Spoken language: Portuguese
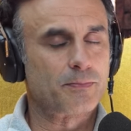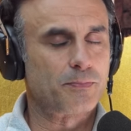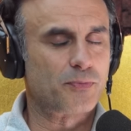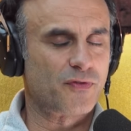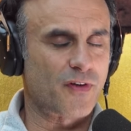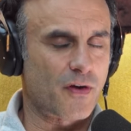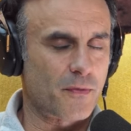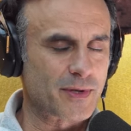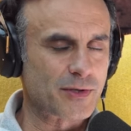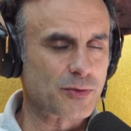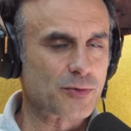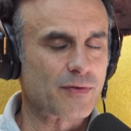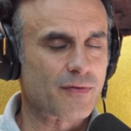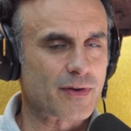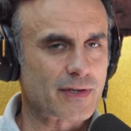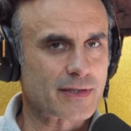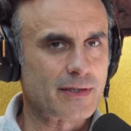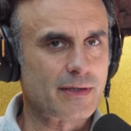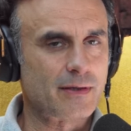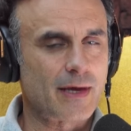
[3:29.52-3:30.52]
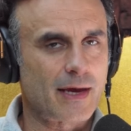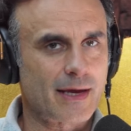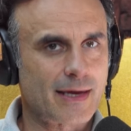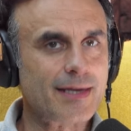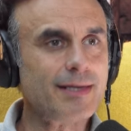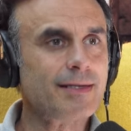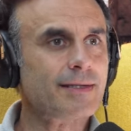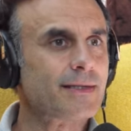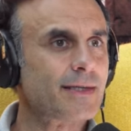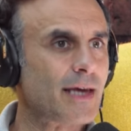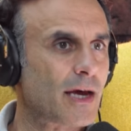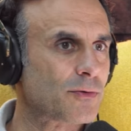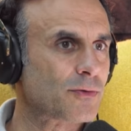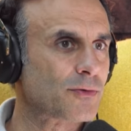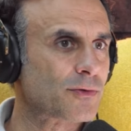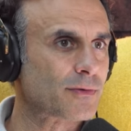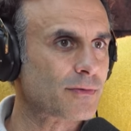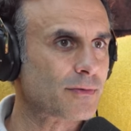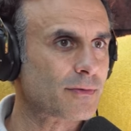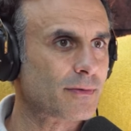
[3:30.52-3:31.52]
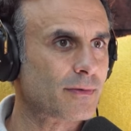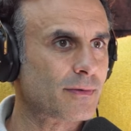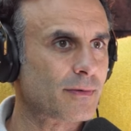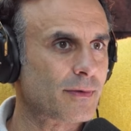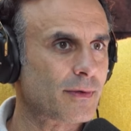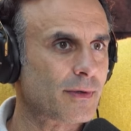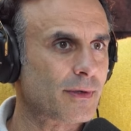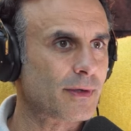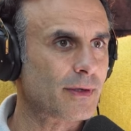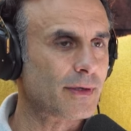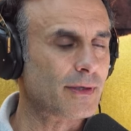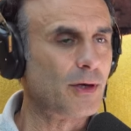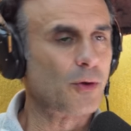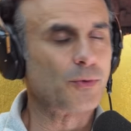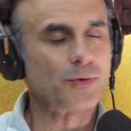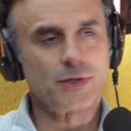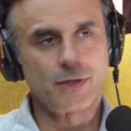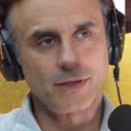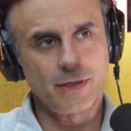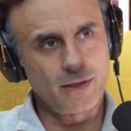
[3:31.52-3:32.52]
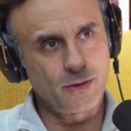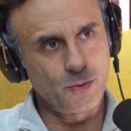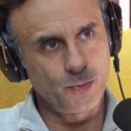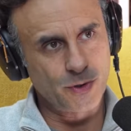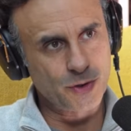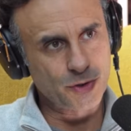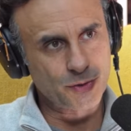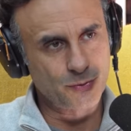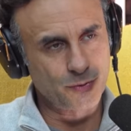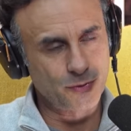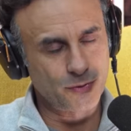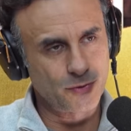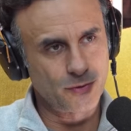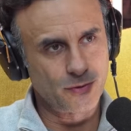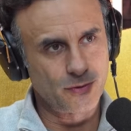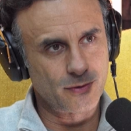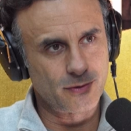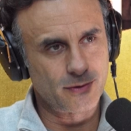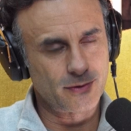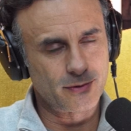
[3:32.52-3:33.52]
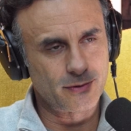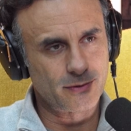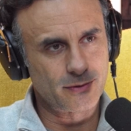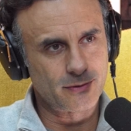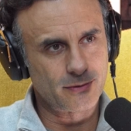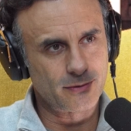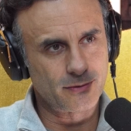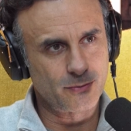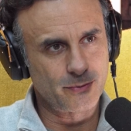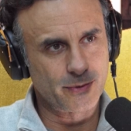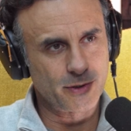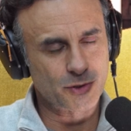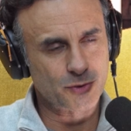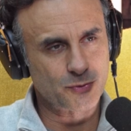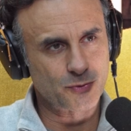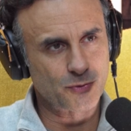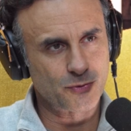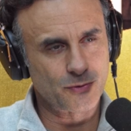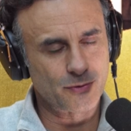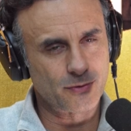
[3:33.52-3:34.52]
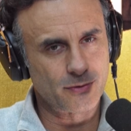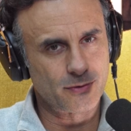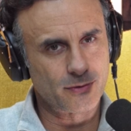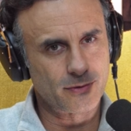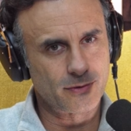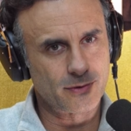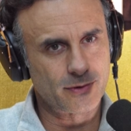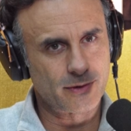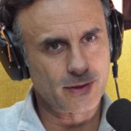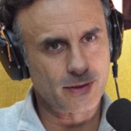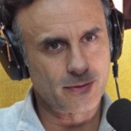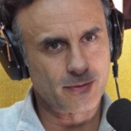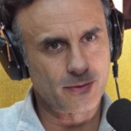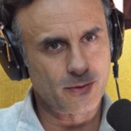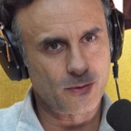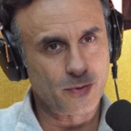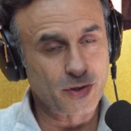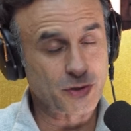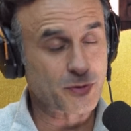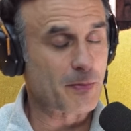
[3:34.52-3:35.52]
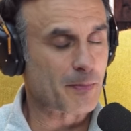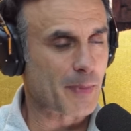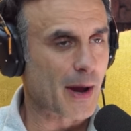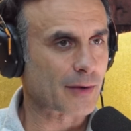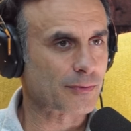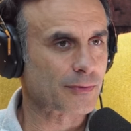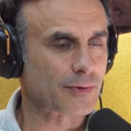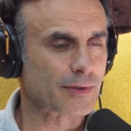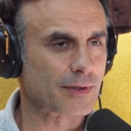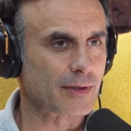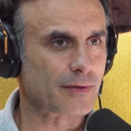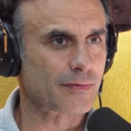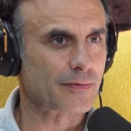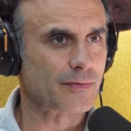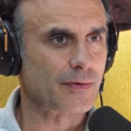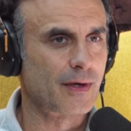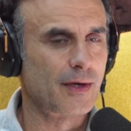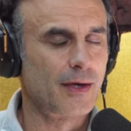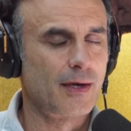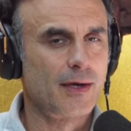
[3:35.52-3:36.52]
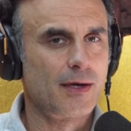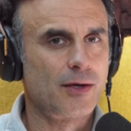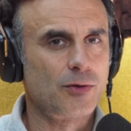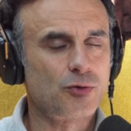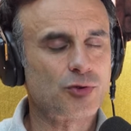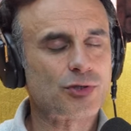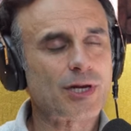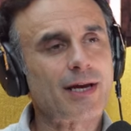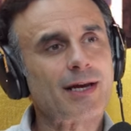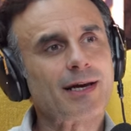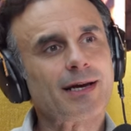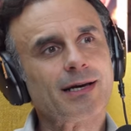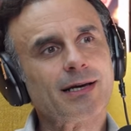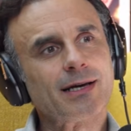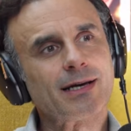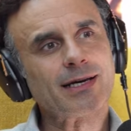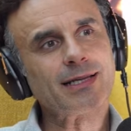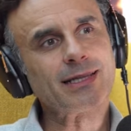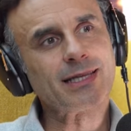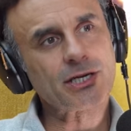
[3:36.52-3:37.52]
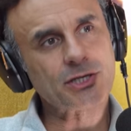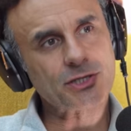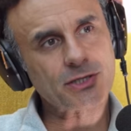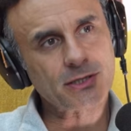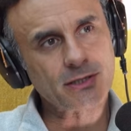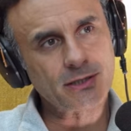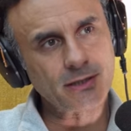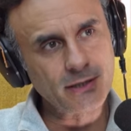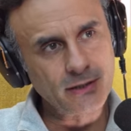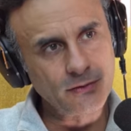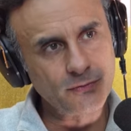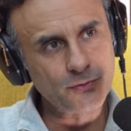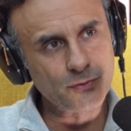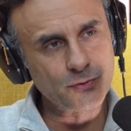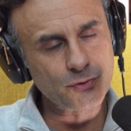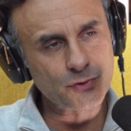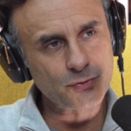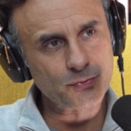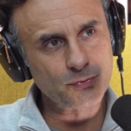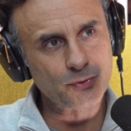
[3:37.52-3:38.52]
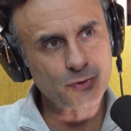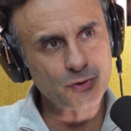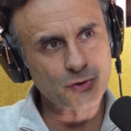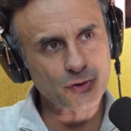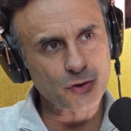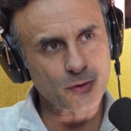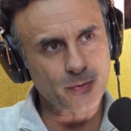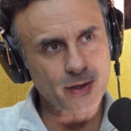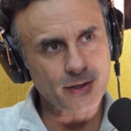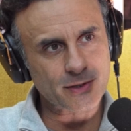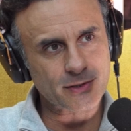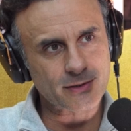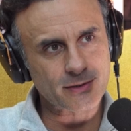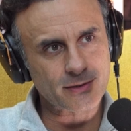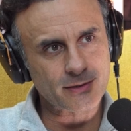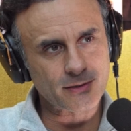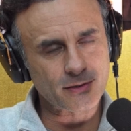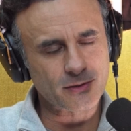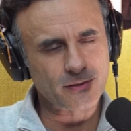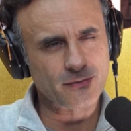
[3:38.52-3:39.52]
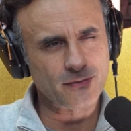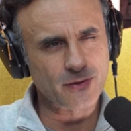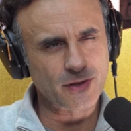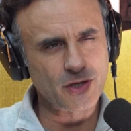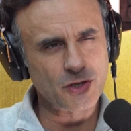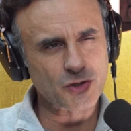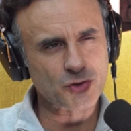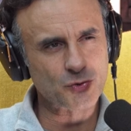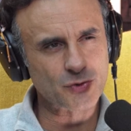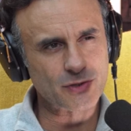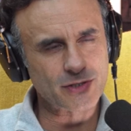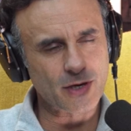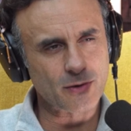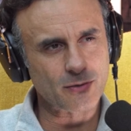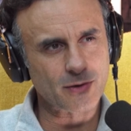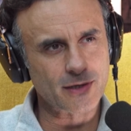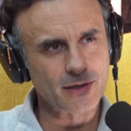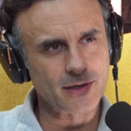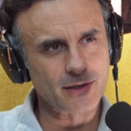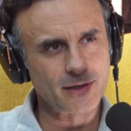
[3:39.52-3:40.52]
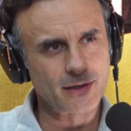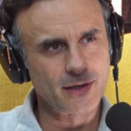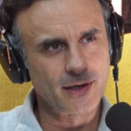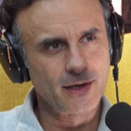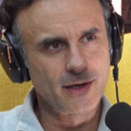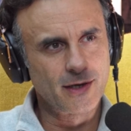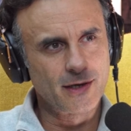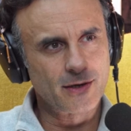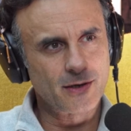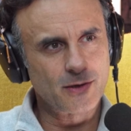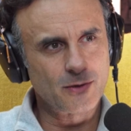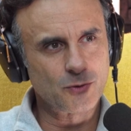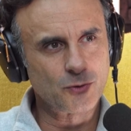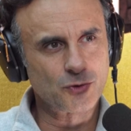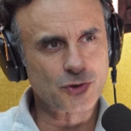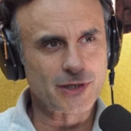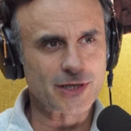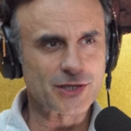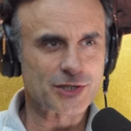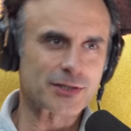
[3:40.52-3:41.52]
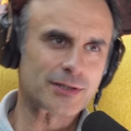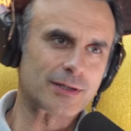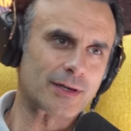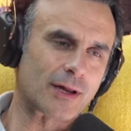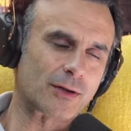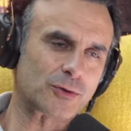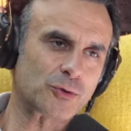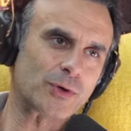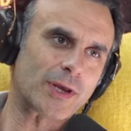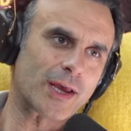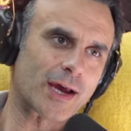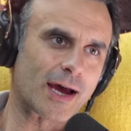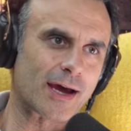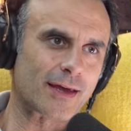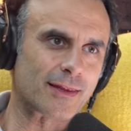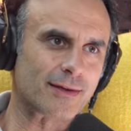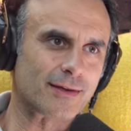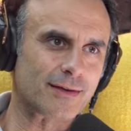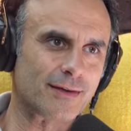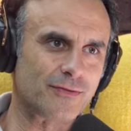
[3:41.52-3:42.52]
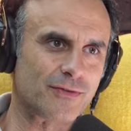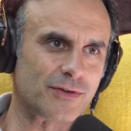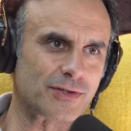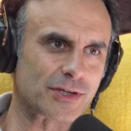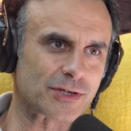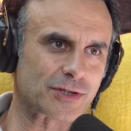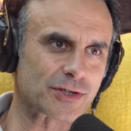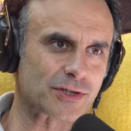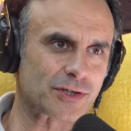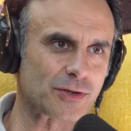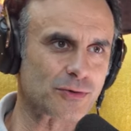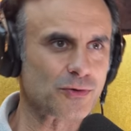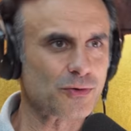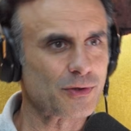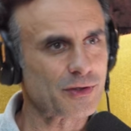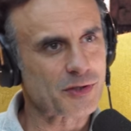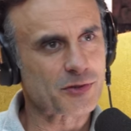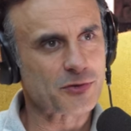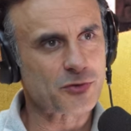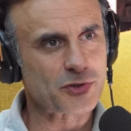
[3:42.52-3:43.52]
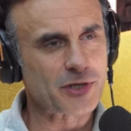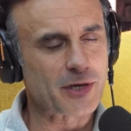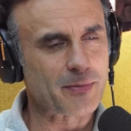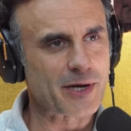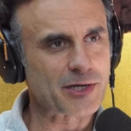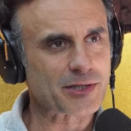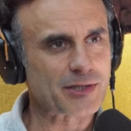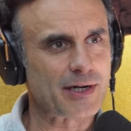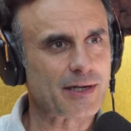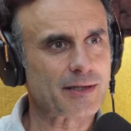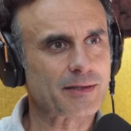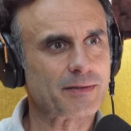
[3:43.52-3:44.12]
provavelmente se eu tivesse lido há 15 anos, não teria o mesmo, uhum. o mesmo, eh, o mesmo impacto que teve. Uhum. Tu já releste livros porque soubeste, tinhas noção que os leste na altura errada e fizeste questão de os ler mais tarde?